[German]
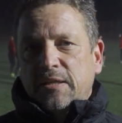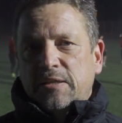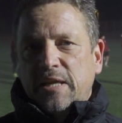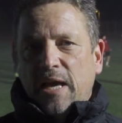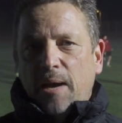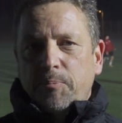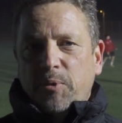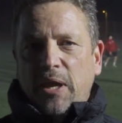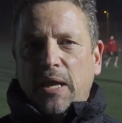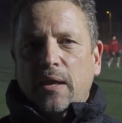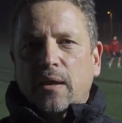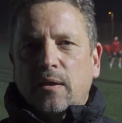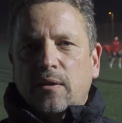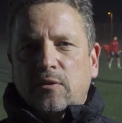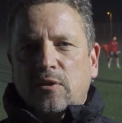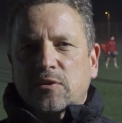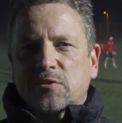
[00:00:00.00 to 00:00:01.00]
Die
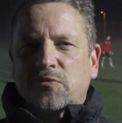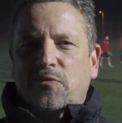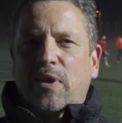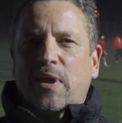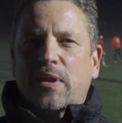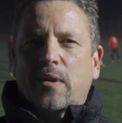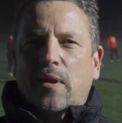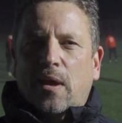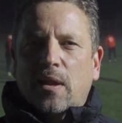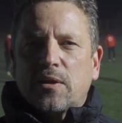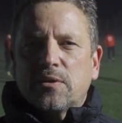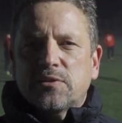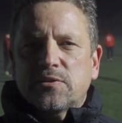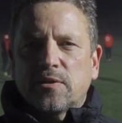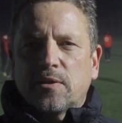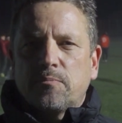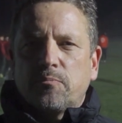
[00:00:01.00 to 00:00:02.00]
Abgänge, das waren
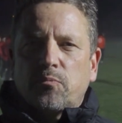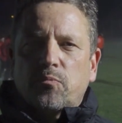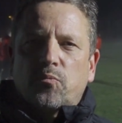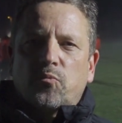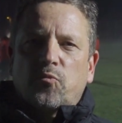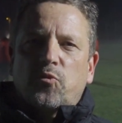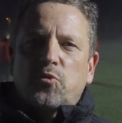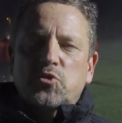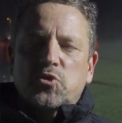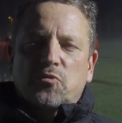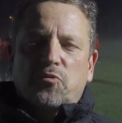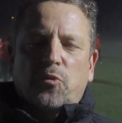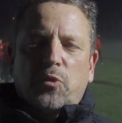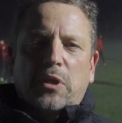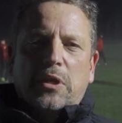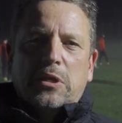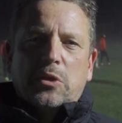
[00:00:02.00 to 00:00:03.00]
alles ähm, Wünsche
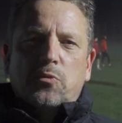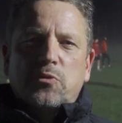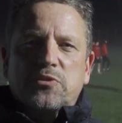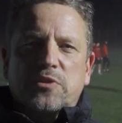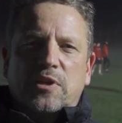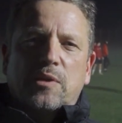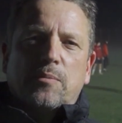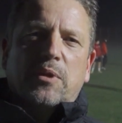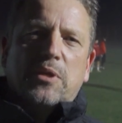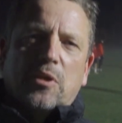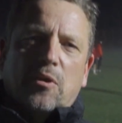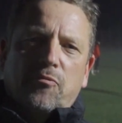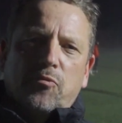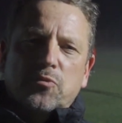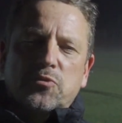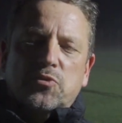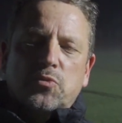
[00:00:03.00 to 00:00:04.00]
von den Jungs selber, die
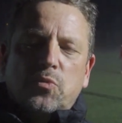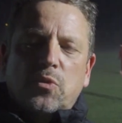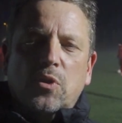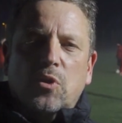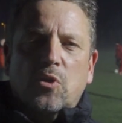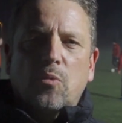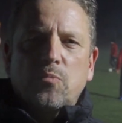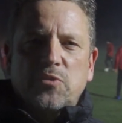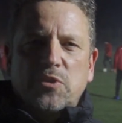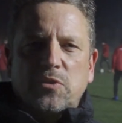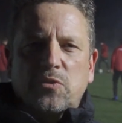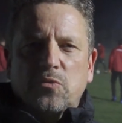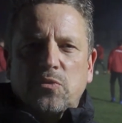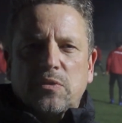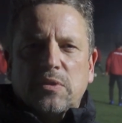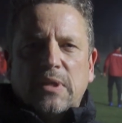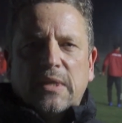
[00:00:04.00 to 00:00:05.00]
auf uns zugekommen sind
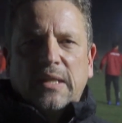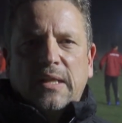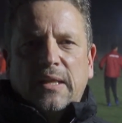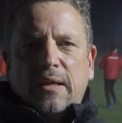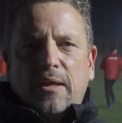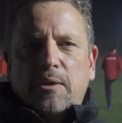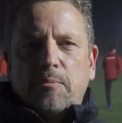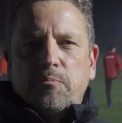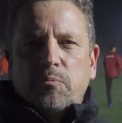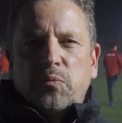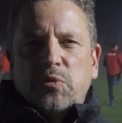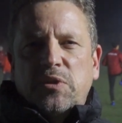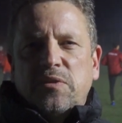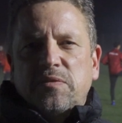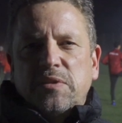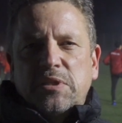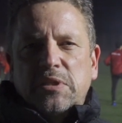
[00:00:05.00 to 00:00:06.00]
und ähm,
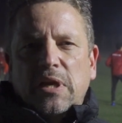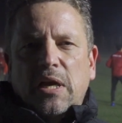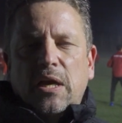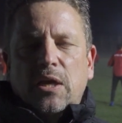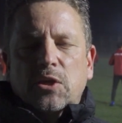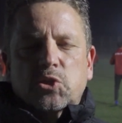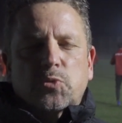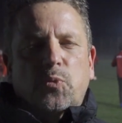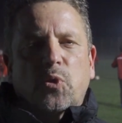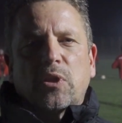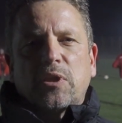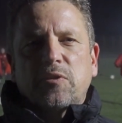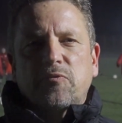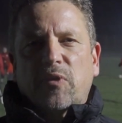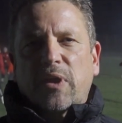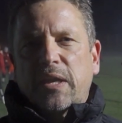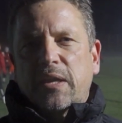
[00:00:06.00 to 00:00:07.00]
die sich da
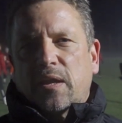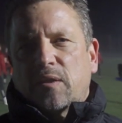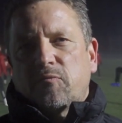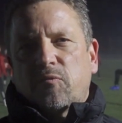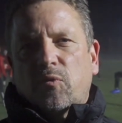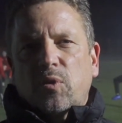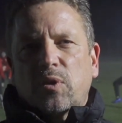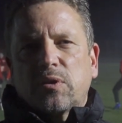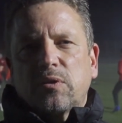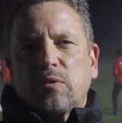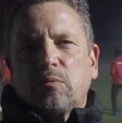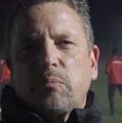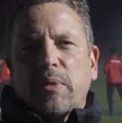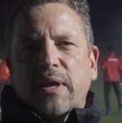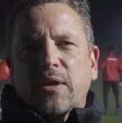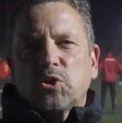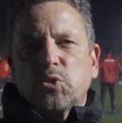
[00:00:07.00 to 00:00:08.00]
sportlich verändern
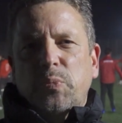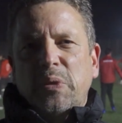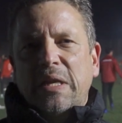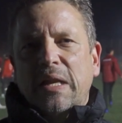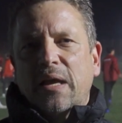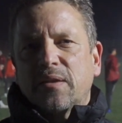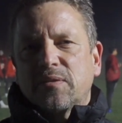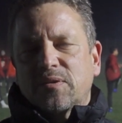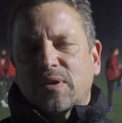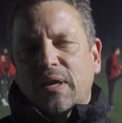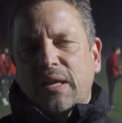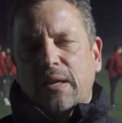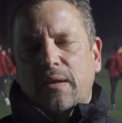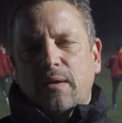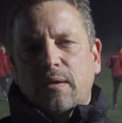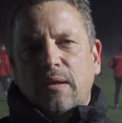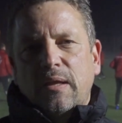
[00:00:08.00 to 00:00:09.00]
wollten, mehr
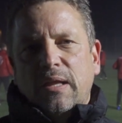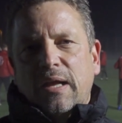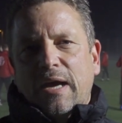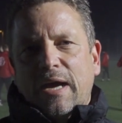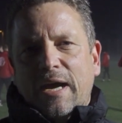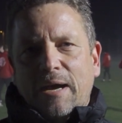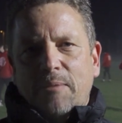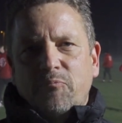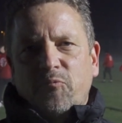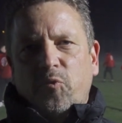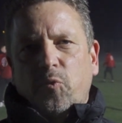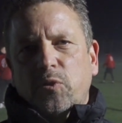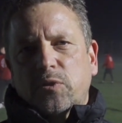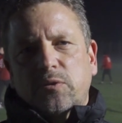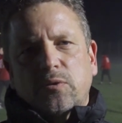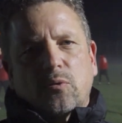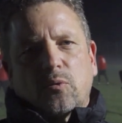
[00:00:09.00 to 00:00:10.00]
Spielanteile haben
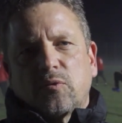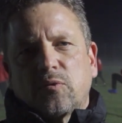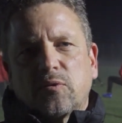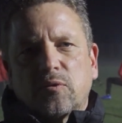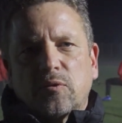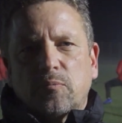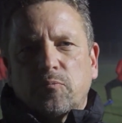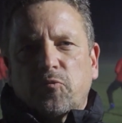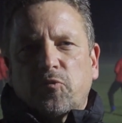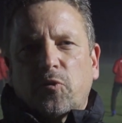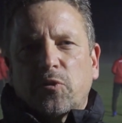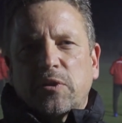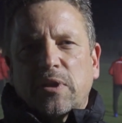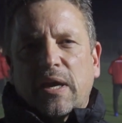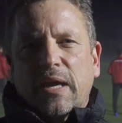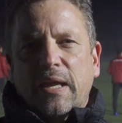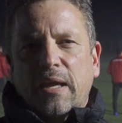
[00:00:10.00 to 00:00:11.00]
wollten. Und ähm,
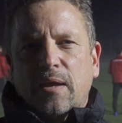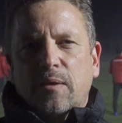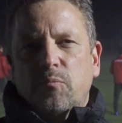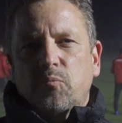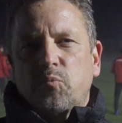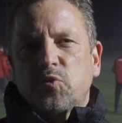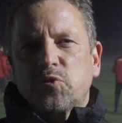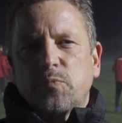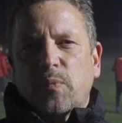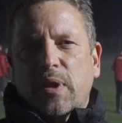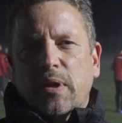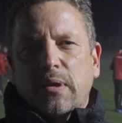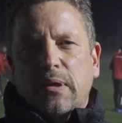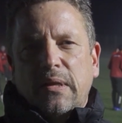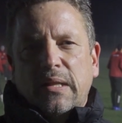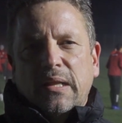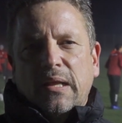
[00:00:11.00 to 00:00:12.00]
von daher muss
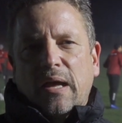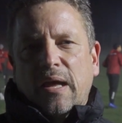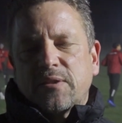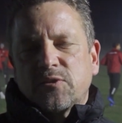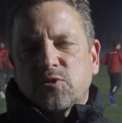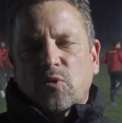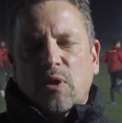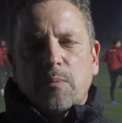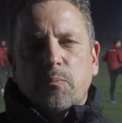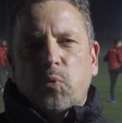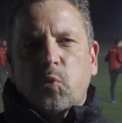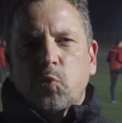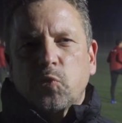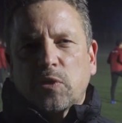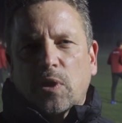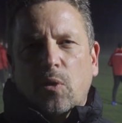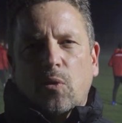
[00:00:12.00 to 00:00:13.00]
man an so einem
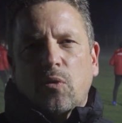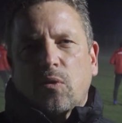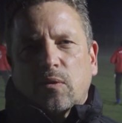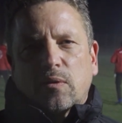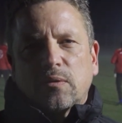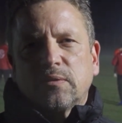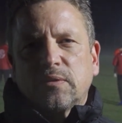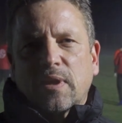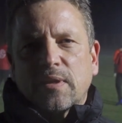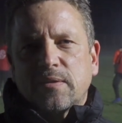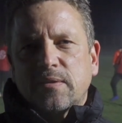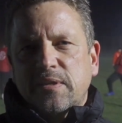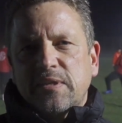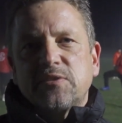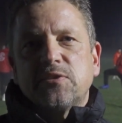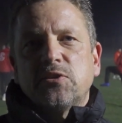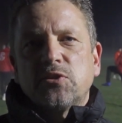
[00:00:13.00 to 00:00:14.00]
Punkt auch dann
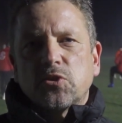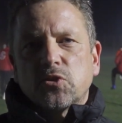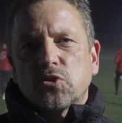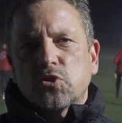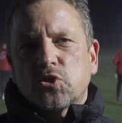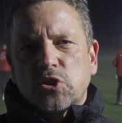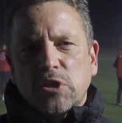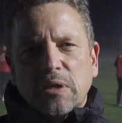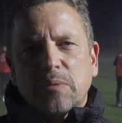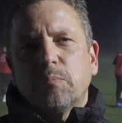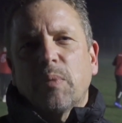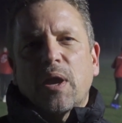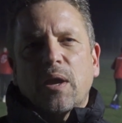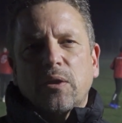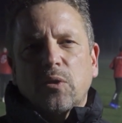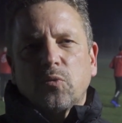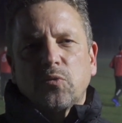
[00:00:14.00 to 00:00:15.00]
diesen Schnitt
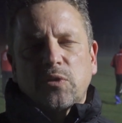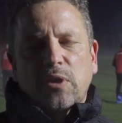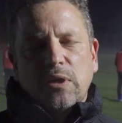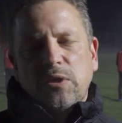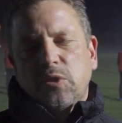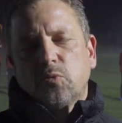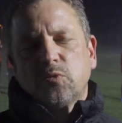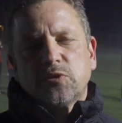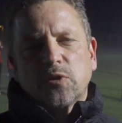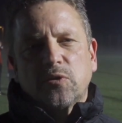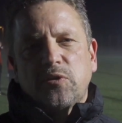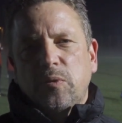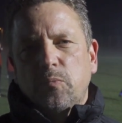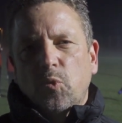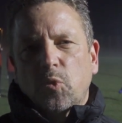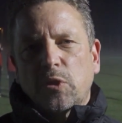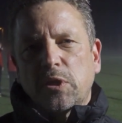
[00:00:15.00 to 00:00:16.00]
machen und den Jungs auch
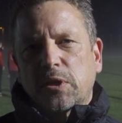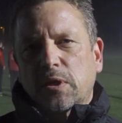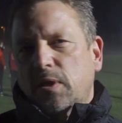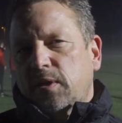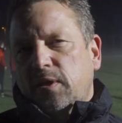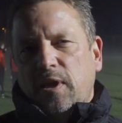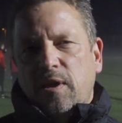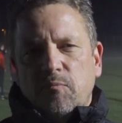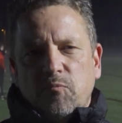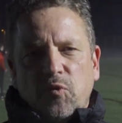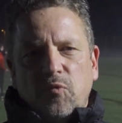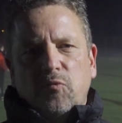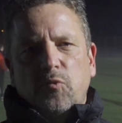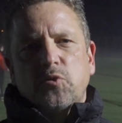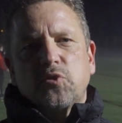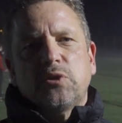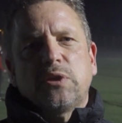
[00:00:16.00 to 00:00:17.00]
die Möglichkeit geben.
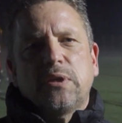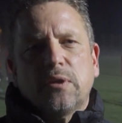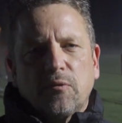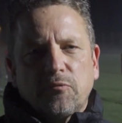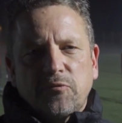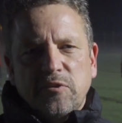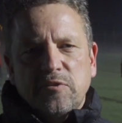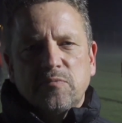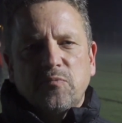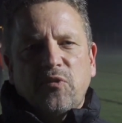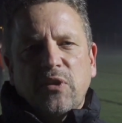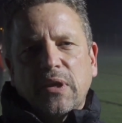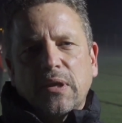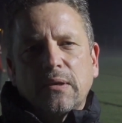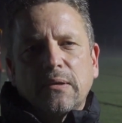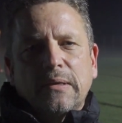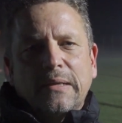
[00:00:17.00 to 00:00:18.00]
Wir wünschen ihnen auf diesem
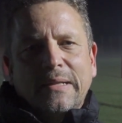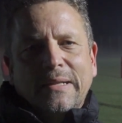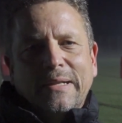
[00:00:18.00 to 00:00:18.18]
Wege